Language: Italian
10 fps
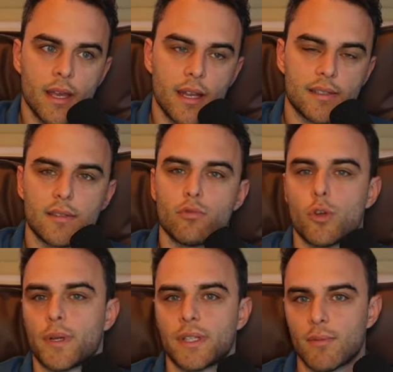Innanzitutto
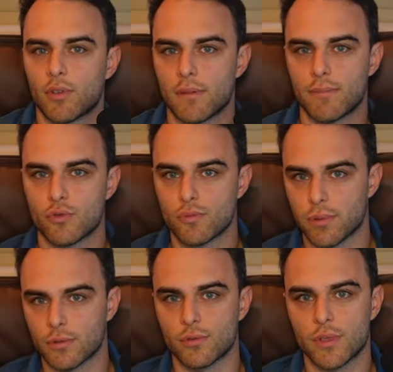partiamo dal
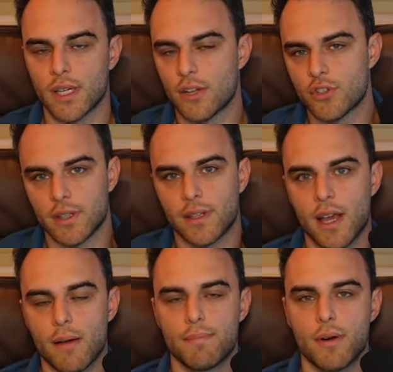presupposto che la gente
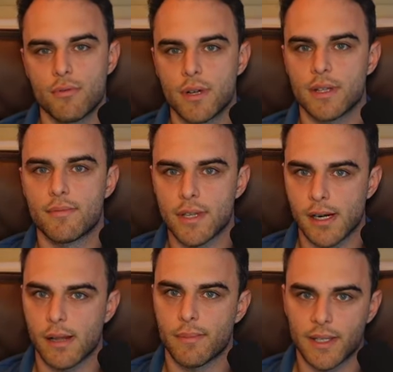ha paura di aprire
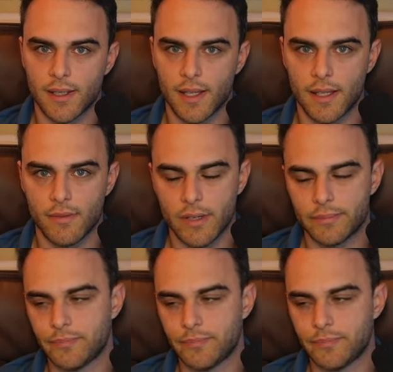la partita IVA.